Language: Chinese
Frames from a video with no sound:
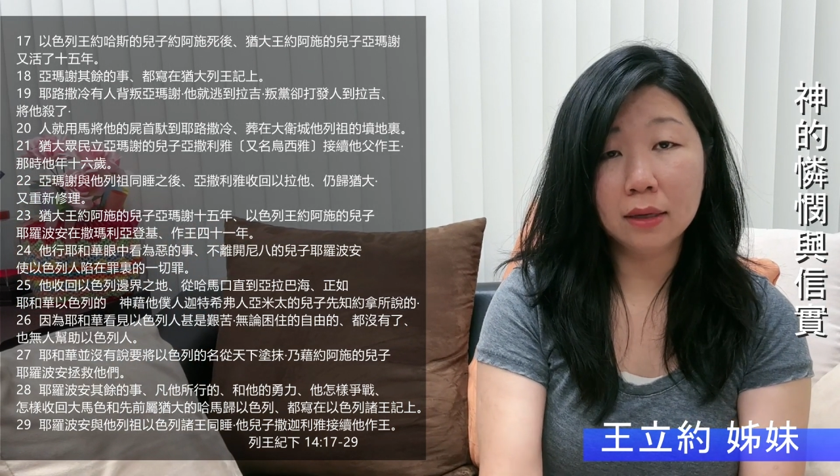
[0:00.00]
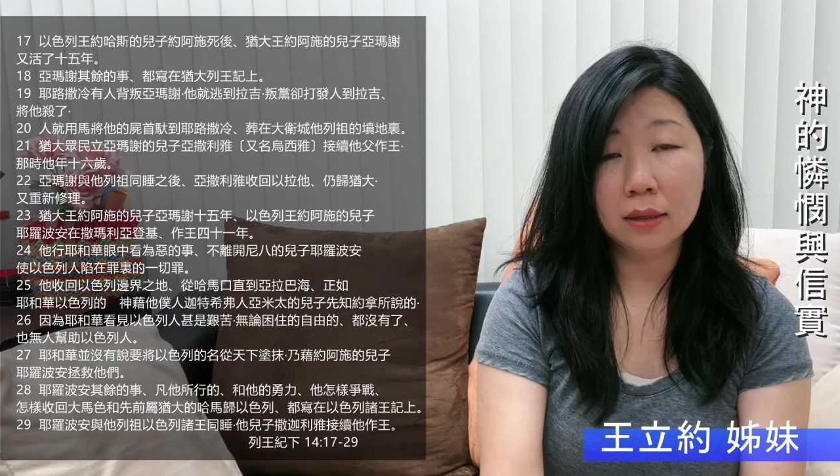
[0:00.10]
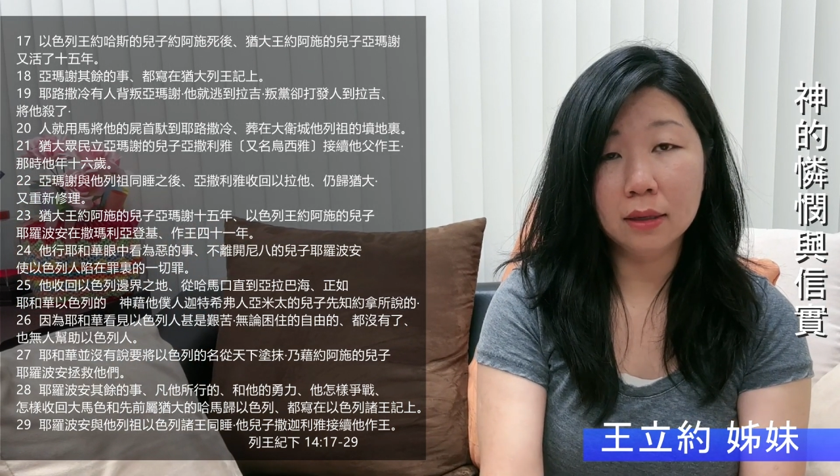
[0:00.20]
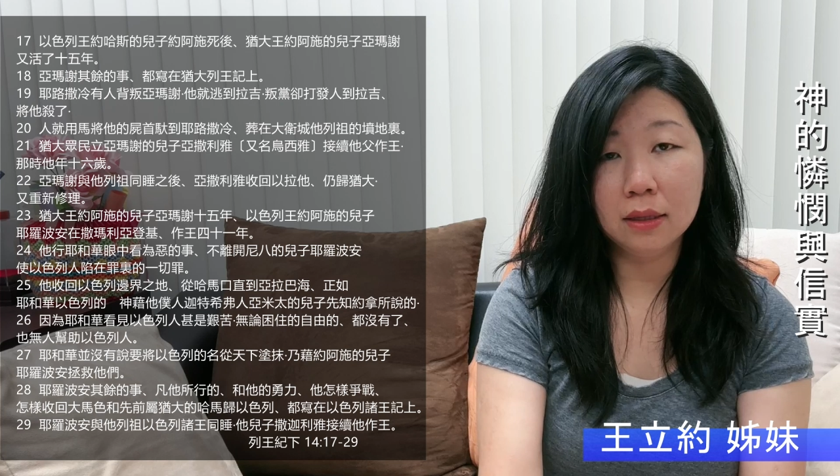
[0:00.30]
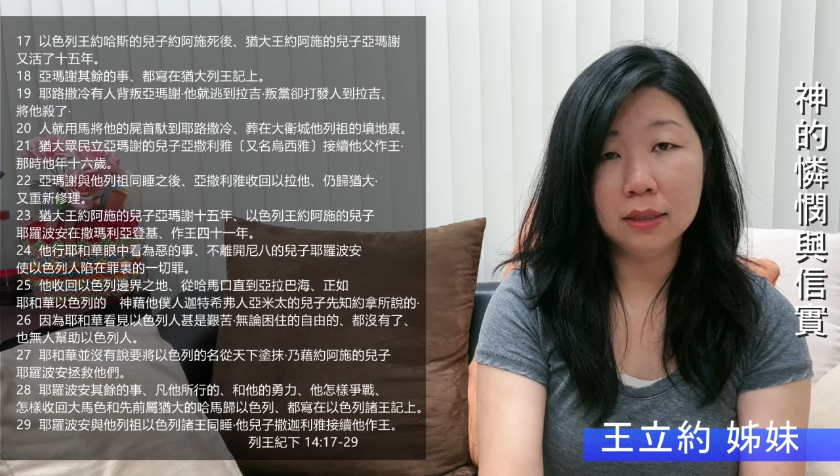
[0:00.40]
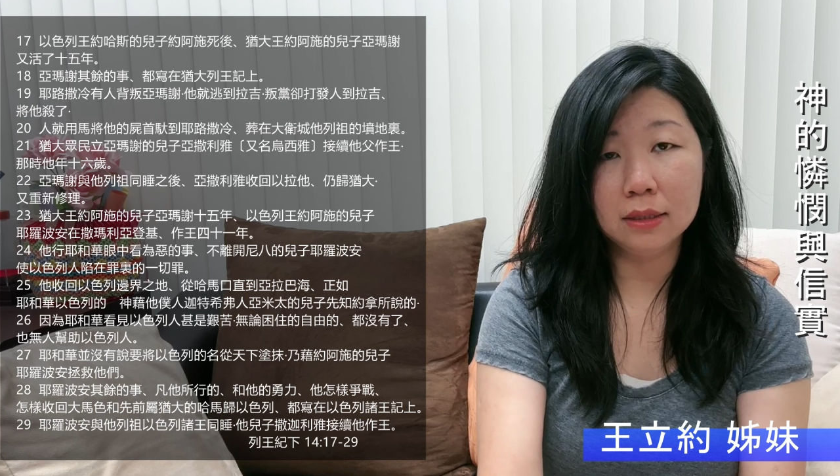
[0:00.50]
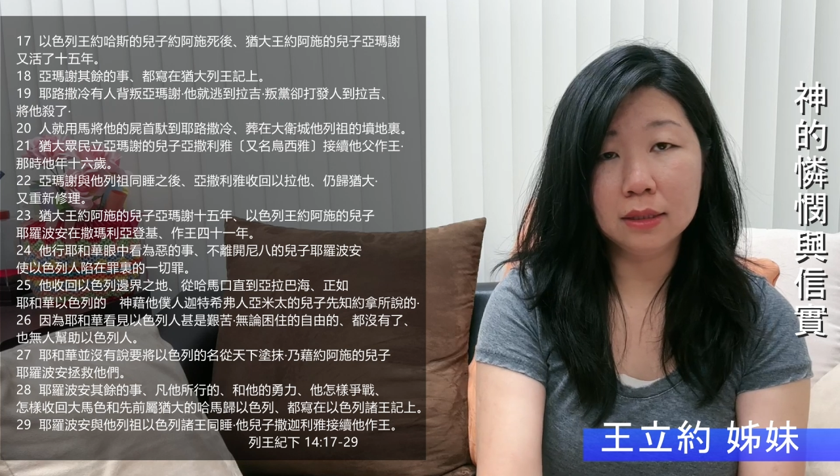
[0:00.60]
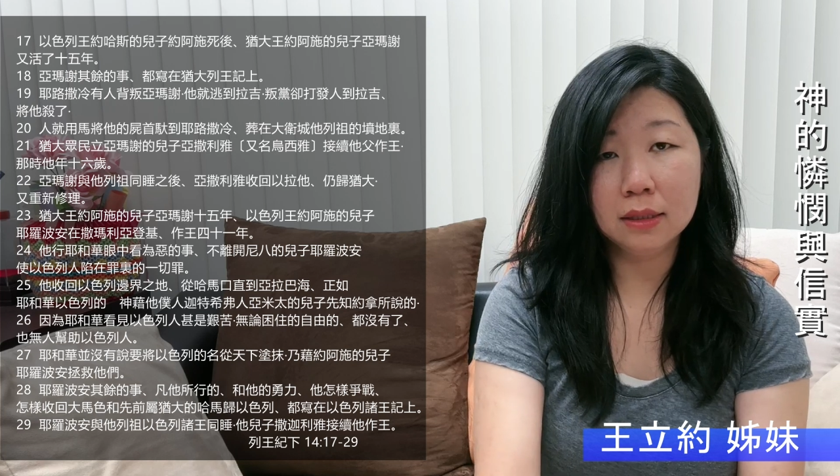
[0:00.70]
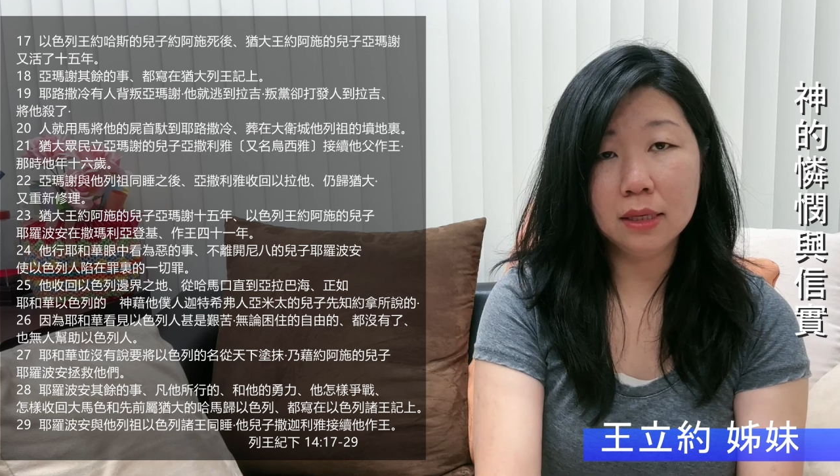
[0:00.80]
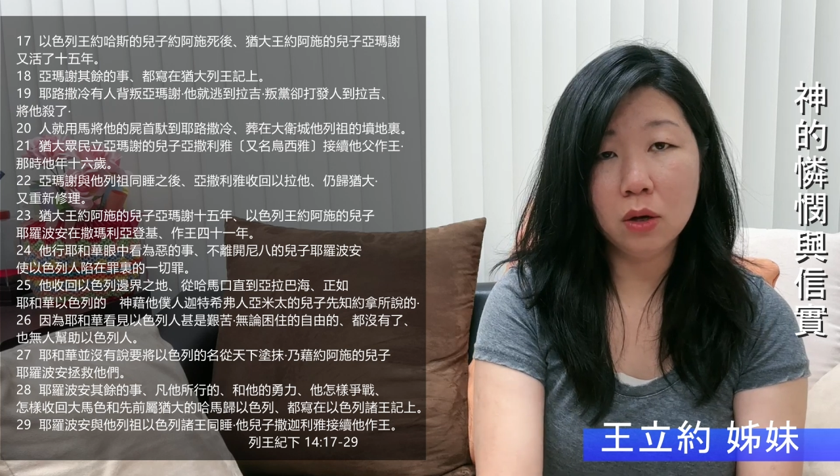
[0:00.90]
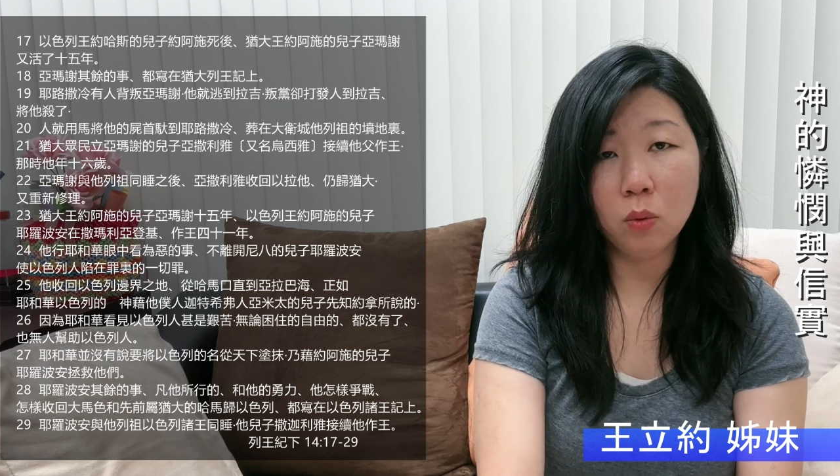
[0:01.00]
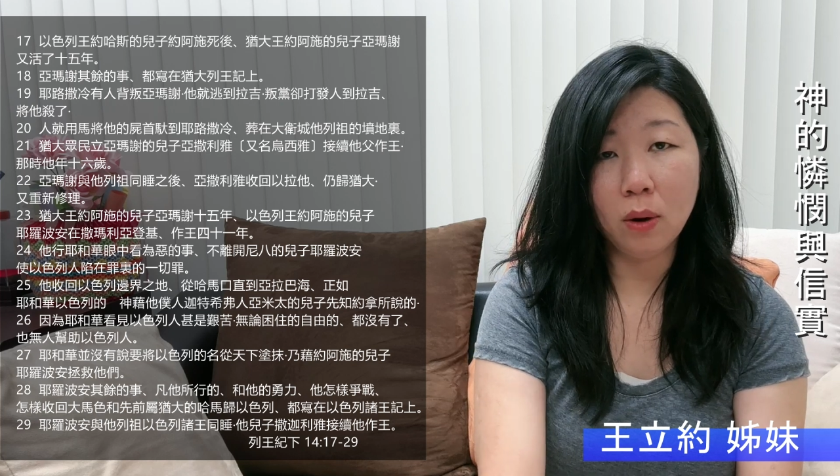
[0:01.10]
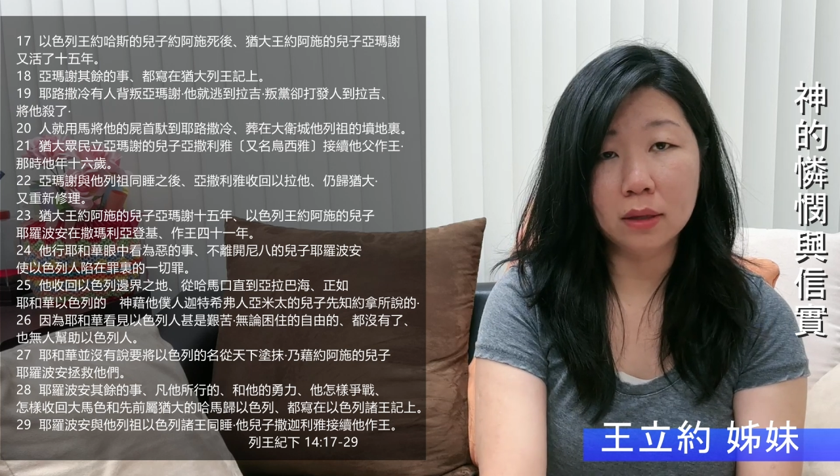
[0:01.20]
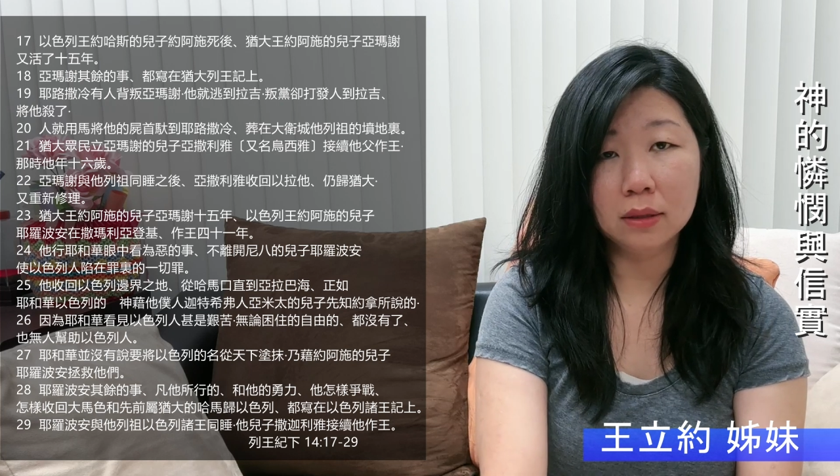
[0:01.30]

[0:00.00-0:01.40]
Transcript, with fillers: 和以色列王